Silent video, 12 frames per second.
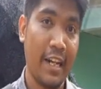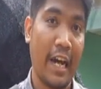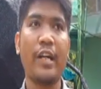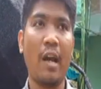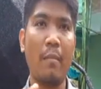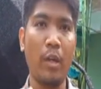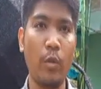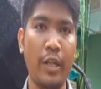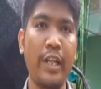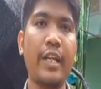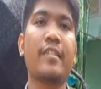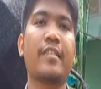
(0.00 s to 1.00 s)
Budidaya madu
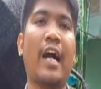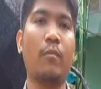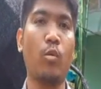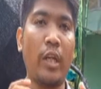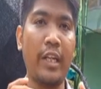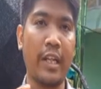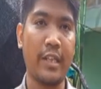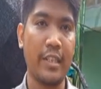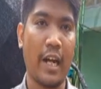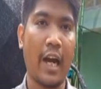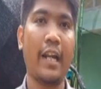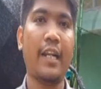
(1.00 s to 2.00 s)
ini sangat mudah
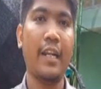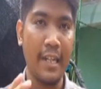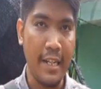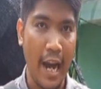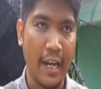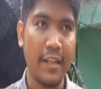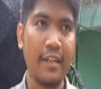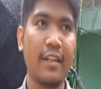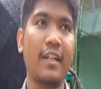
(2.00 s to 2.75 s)
dikerjakan dan